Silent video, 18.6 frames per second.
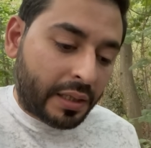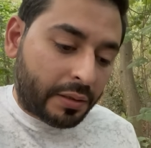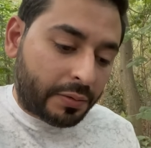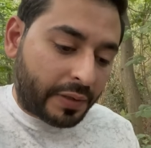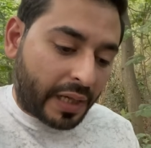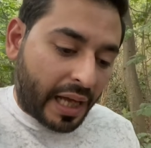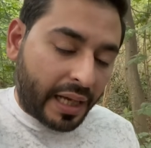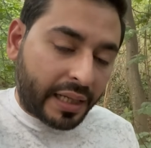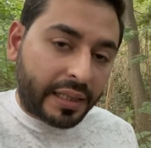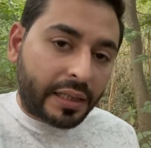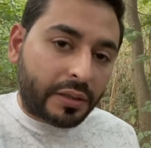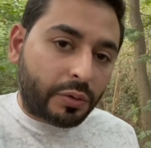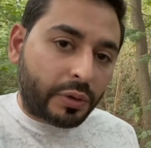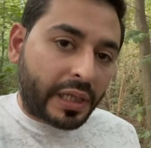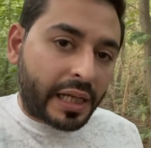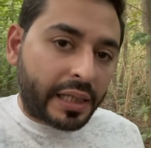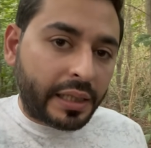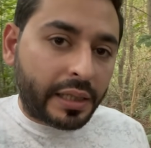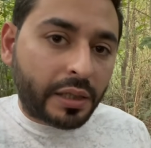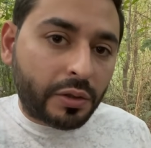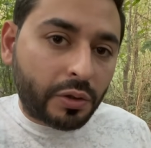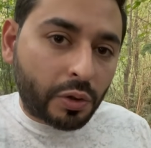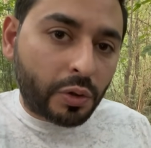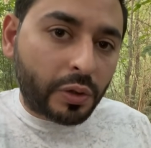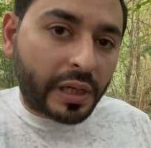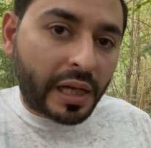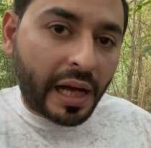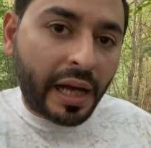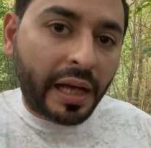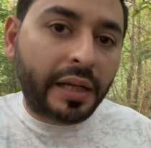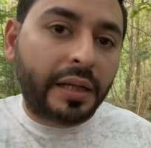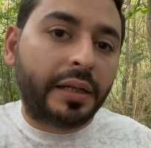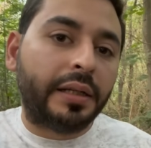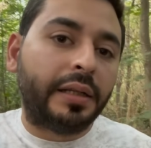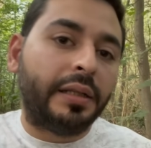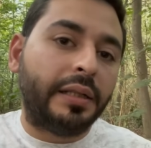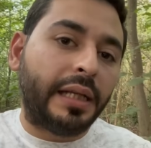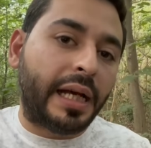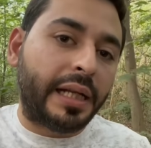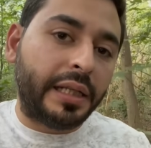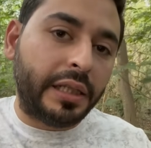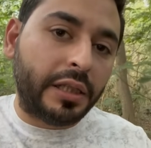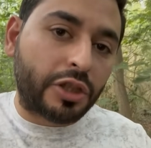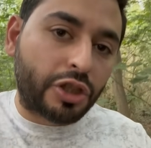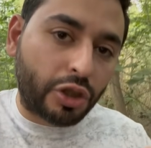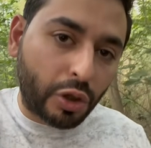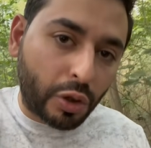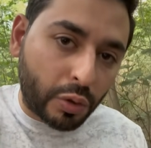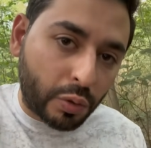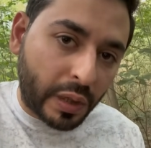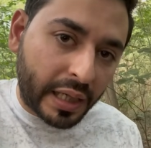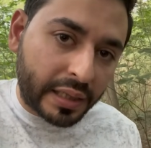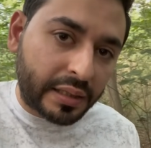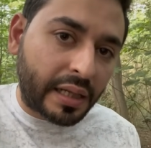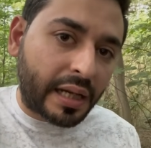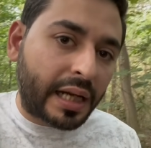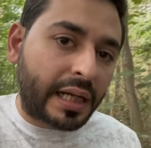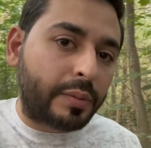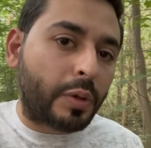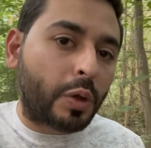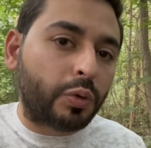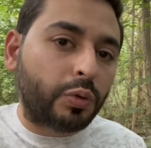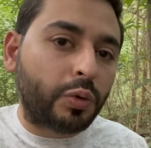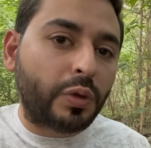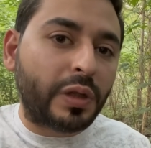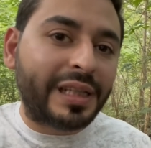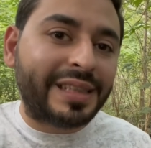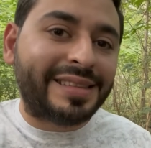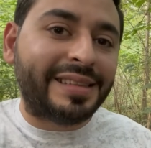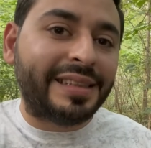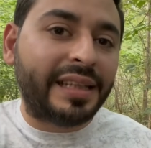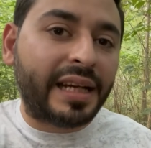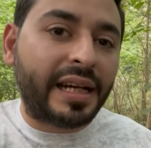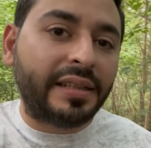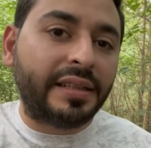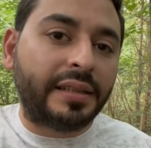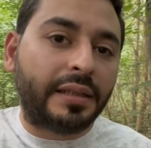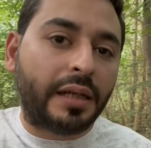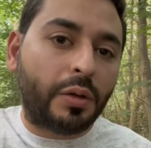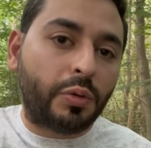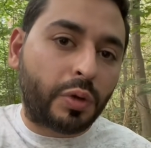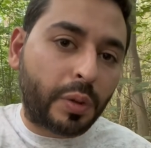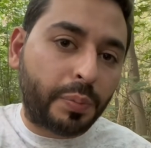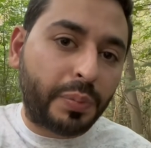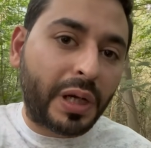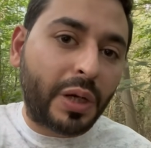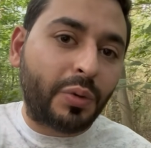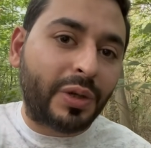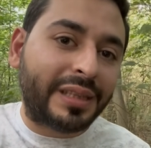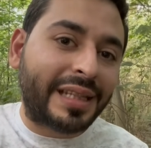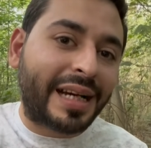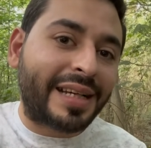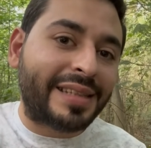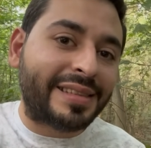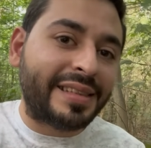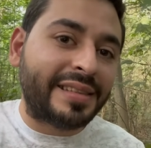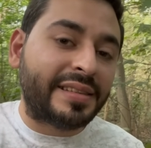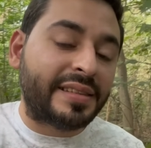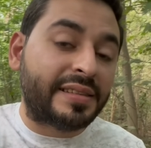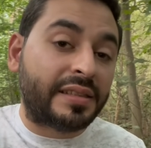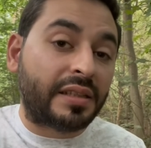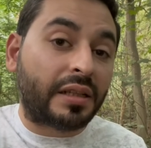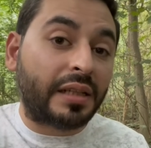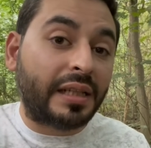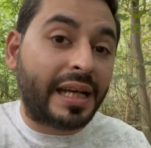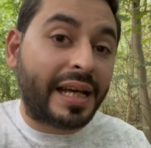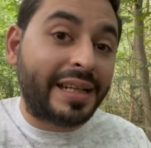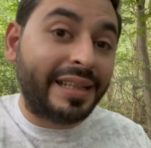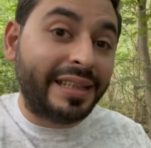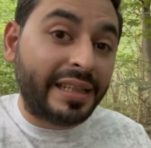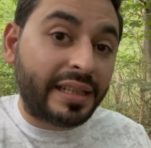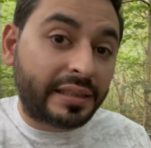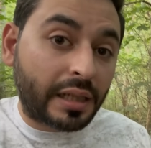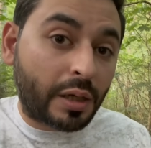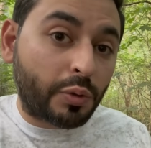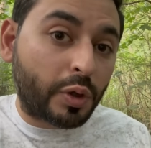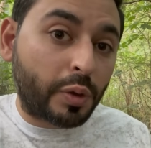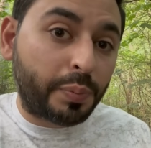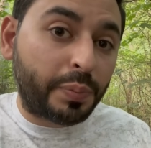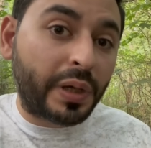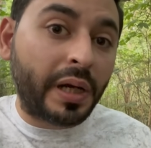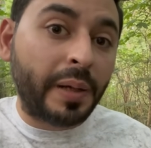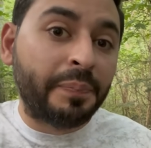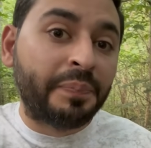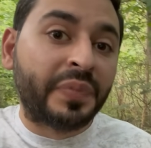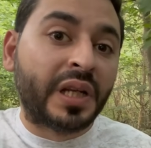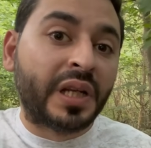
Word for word: فأكدوا يعني أنه راح يعني يشتغلوا أكثر على موضوع سيادة أوروبا وتعزيز استقلالية أوروبا